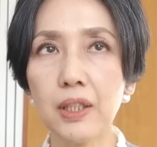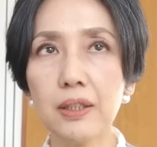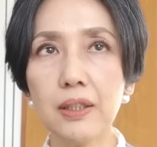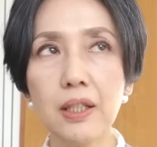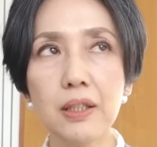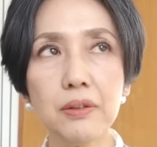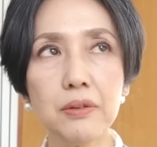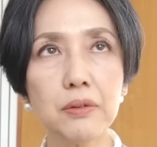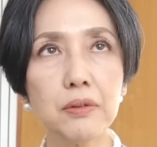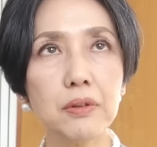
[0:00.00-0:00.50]
え
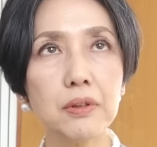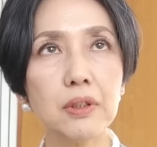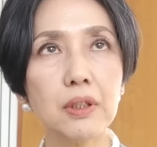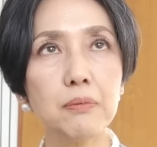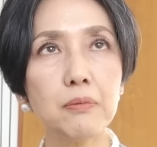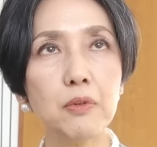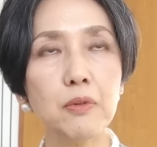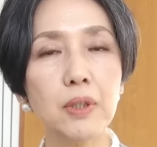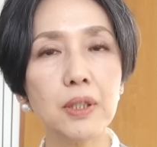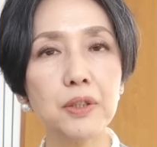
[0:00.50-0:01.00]
なんといって
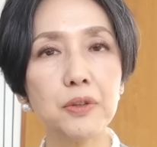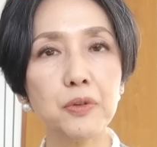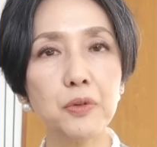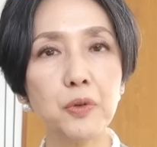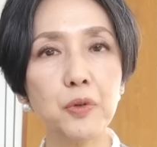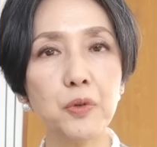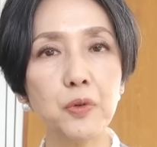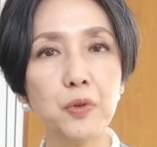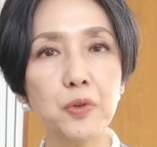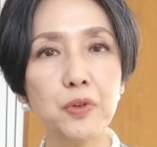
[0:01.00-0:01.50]
も割
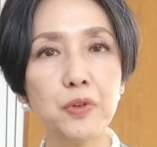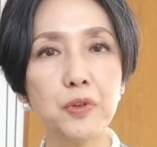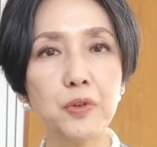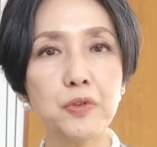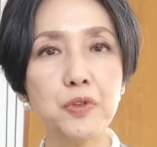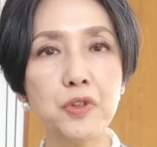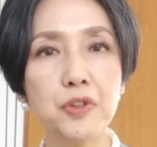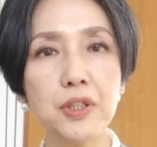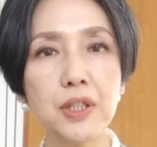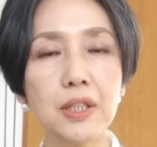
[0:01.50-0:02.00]
と
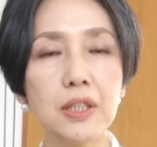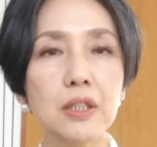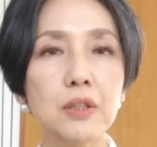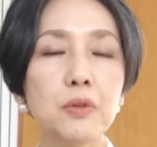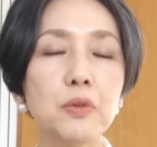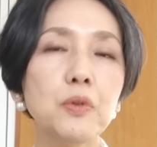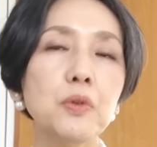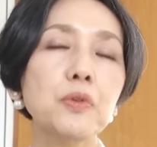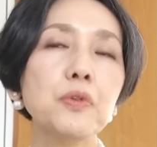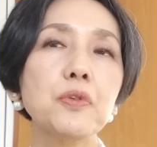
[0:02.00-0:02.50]
40代以
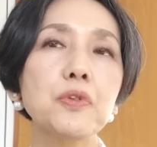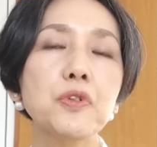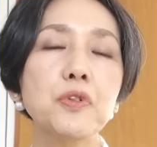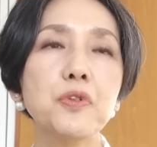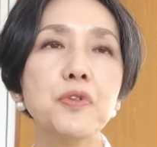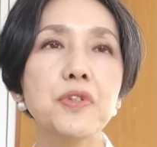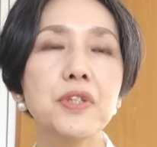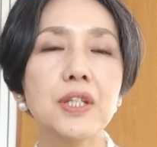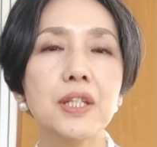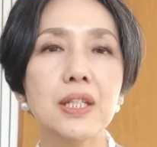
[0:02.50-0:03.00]
降の
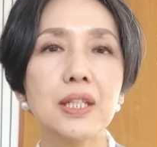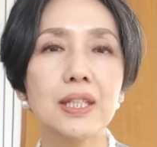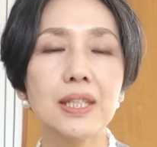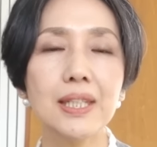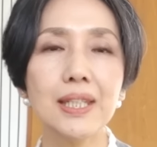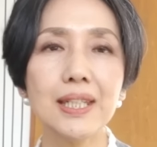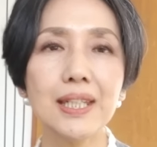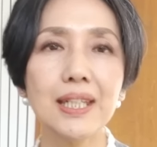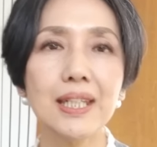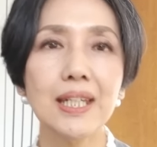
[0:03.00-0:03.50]
女性
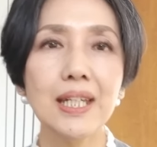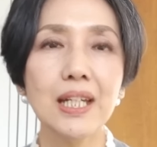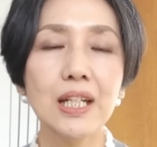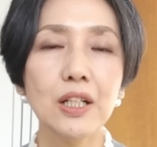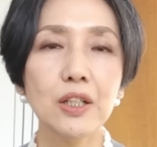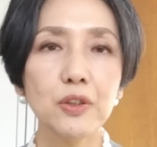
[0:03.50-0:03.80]
で